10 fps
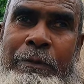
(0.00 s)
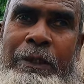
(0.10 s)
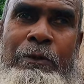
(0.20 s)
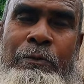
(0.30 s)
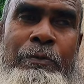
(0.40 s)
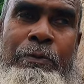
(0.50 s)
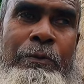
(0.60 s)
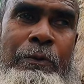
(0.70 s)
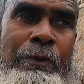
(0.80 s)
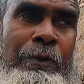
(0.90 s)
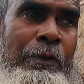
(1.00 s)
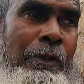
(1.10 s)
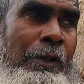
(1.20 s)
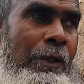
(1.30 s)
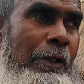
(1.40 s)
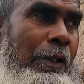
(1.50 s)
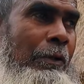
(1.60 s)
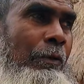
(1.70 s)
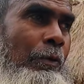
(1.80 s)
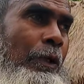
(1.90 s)
মানে ভিতরে আছে কিছু কিছু
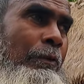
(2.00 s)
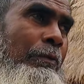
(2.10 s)
থাকছে ওই